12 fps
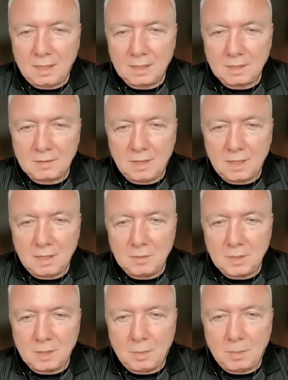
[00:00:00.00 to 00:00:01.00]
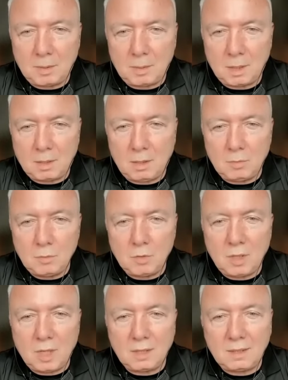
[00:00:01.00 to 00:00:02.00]
ne kask var ne bir şey. Baba bak
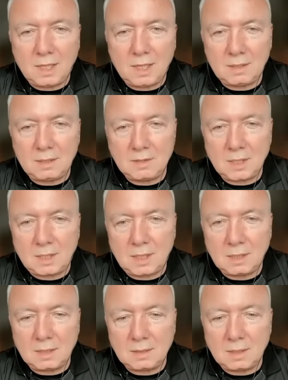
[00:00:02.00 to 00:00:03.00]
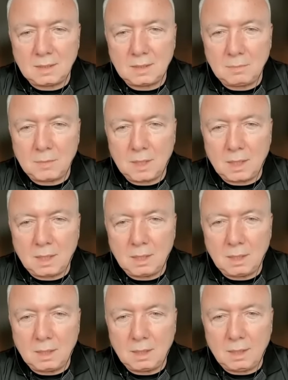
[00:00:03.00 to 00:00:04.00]
kamyonun altına atlayacak neredeyse adam ya.
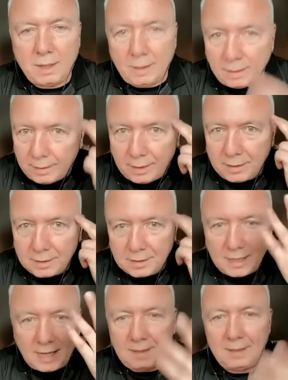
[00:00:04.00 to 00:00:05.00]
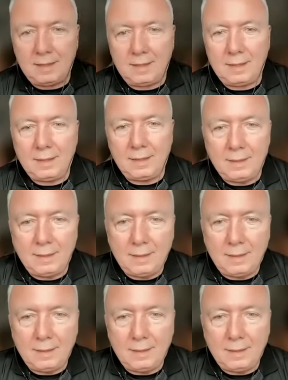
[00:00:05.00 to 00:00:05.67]
Yani hayır nerede?